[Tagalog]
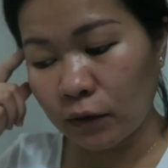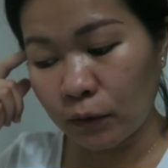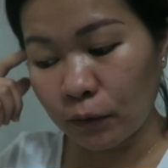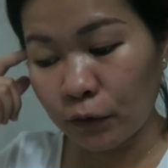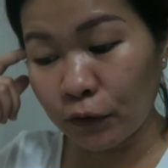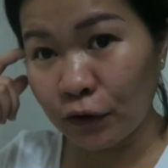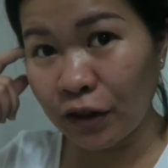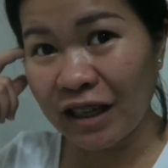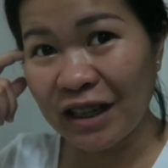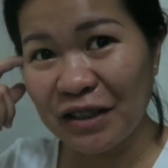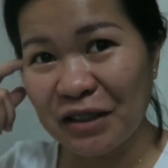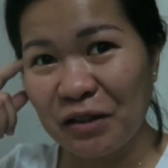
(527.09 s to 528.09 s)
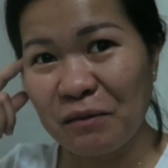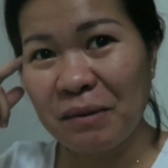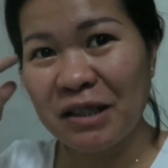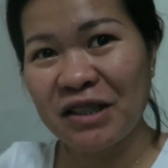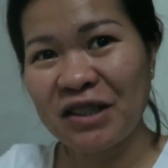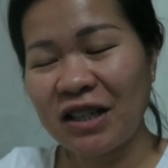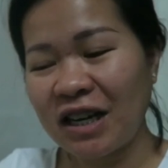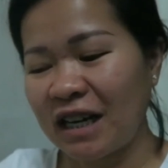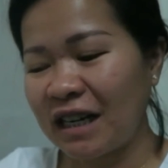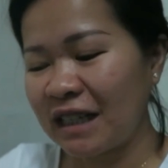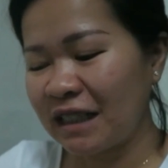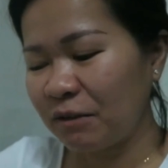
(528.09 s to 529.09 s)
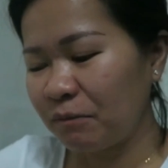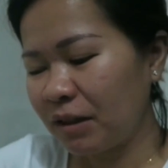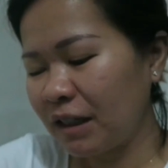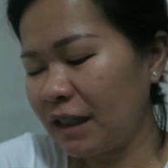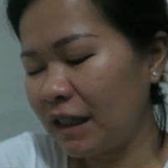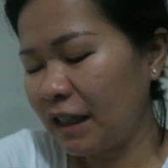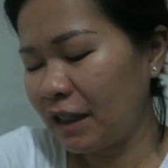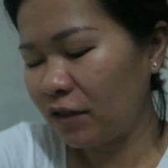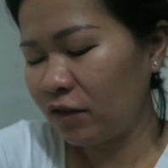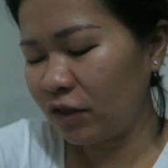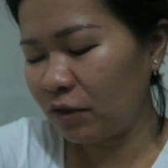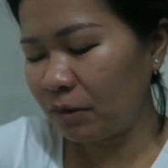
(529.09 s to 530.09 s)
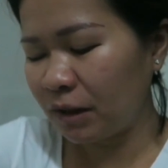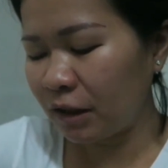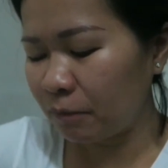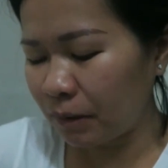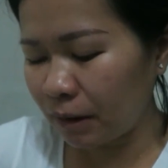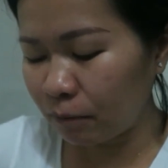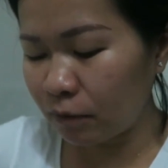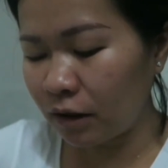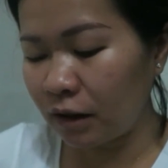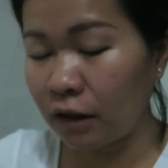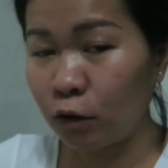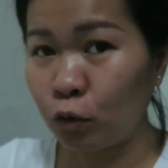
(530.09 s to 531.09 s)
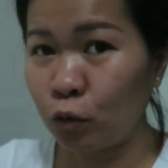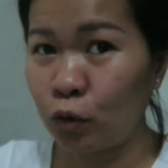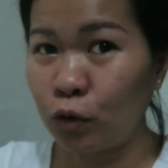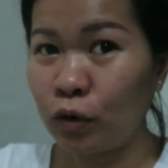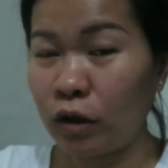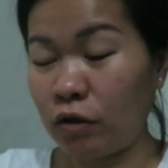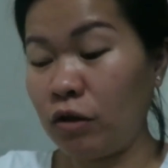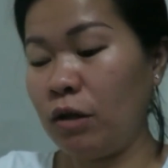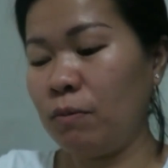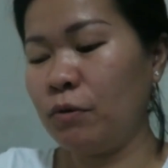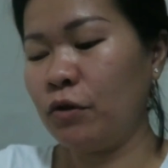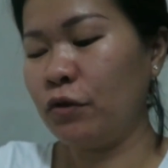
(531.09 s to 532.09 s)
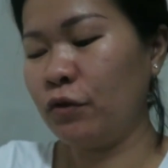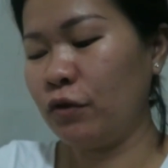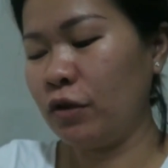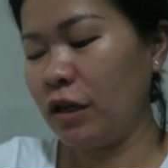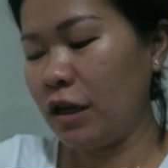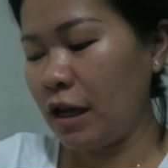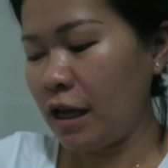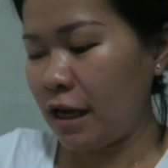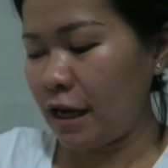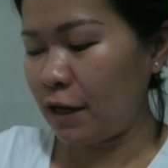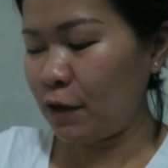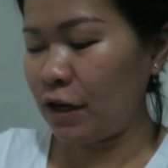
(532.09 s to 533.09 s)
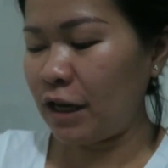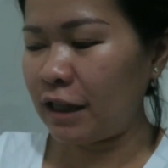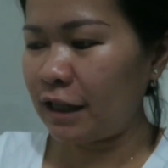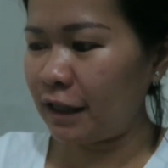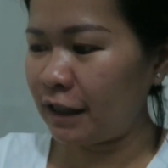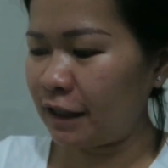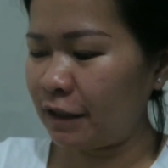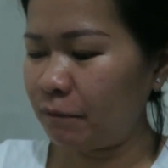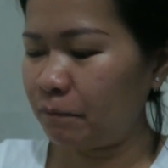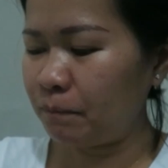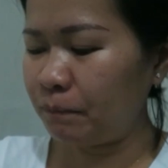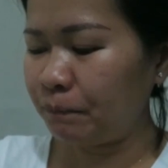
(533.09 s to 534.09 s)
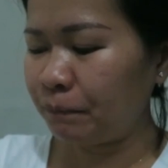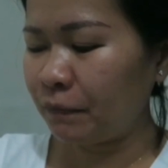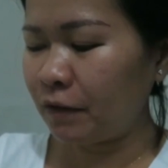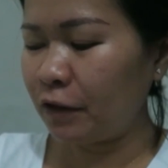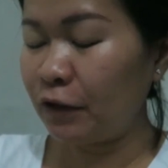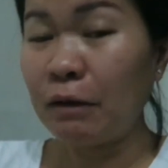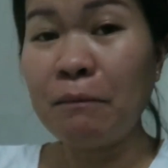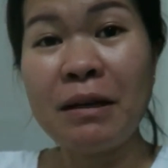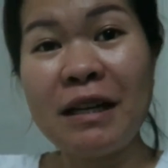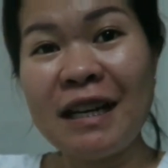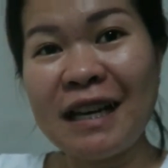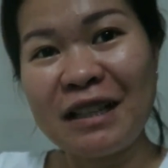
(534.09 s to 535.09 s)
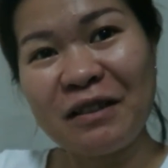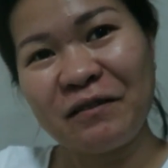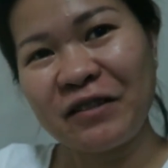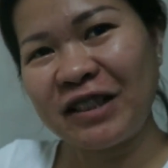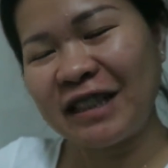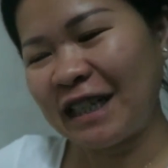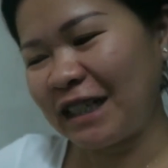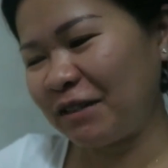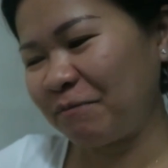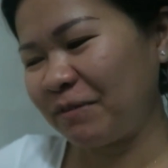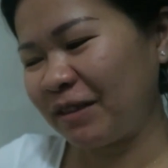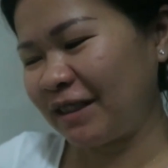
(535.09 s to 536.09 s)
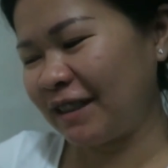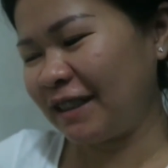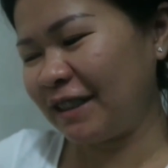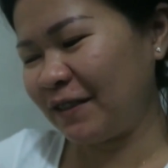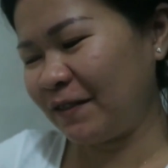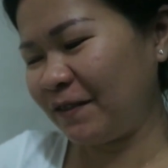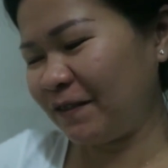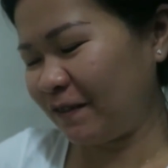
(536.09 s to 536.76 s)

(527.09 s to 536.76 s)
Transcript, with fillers: So, yun. Thank you so much guys sa mga nag-ano, sa mga nagpaabot ng tulong. Ito na po yung ano natin, yung nabili natin for Jasper. So,